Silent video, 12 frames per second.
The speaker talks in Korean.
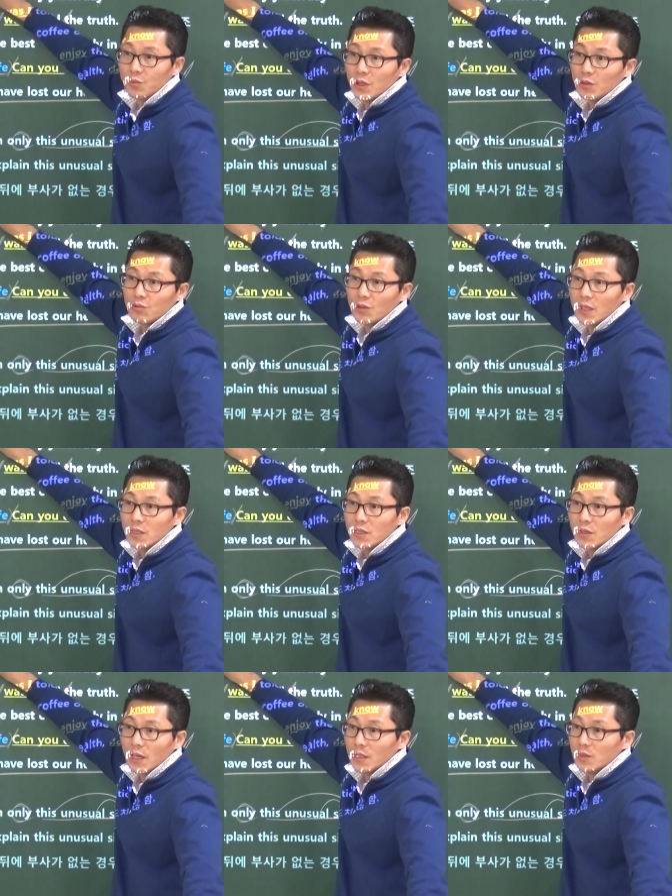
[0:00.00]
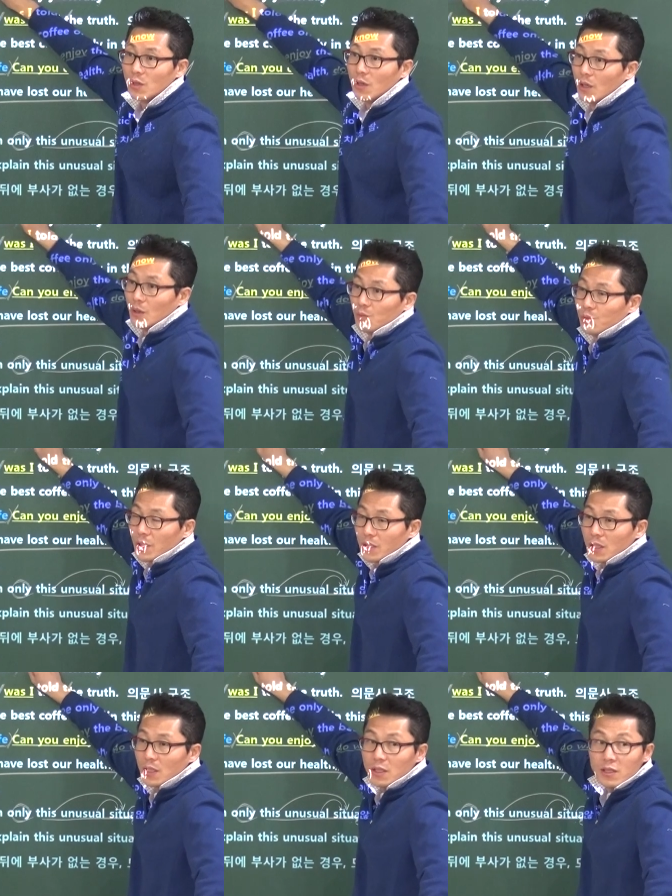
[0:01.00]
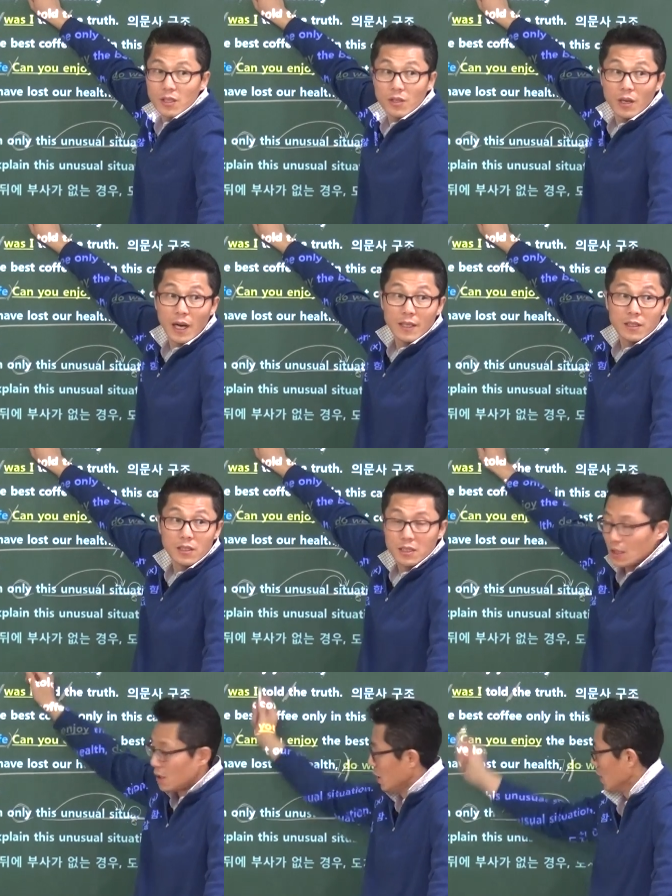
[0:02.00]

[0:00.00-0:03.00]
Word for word: 부사 구가 있어요? 아니죠. 부사 절이 있어요? 아니지.